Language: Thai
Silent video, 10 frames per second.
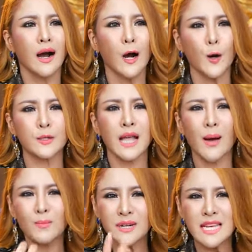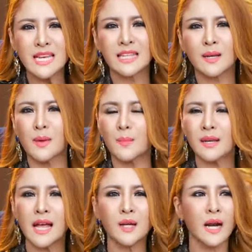เอ่อทำดีทำไม
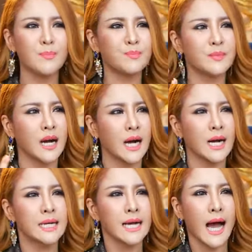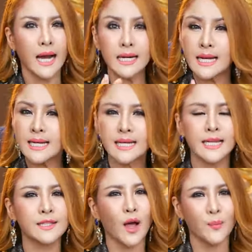ไม่ได้รับ อ, อ, อะไร
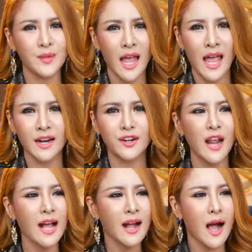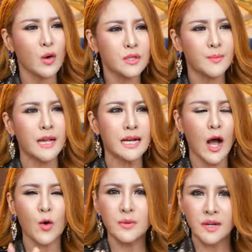ดีๆตอบแทนรักเขาทำไม
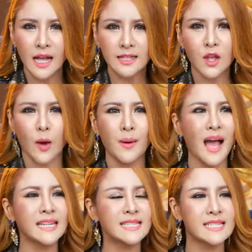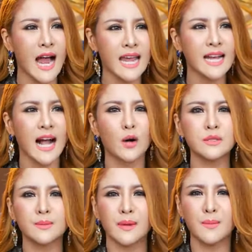เขาไม่รักตอบให้ใจเขา
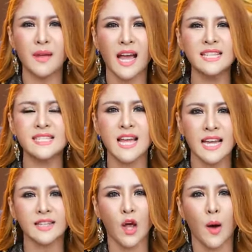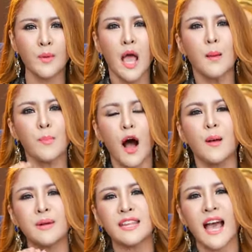ทำไมไม่ให้ใจตอบเพราะ
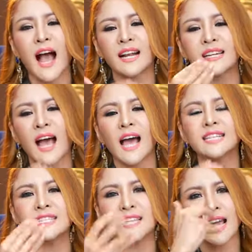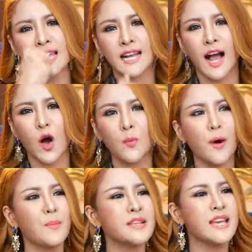มันอยากได้ใจเขา
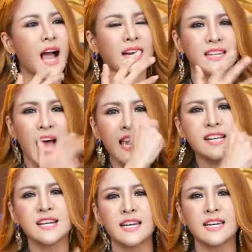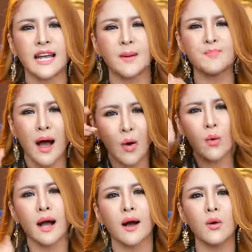เพราะมันอยากได้เงินในกระเป๋า
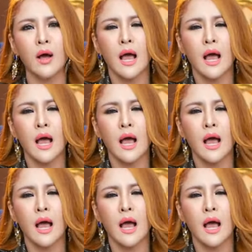เขา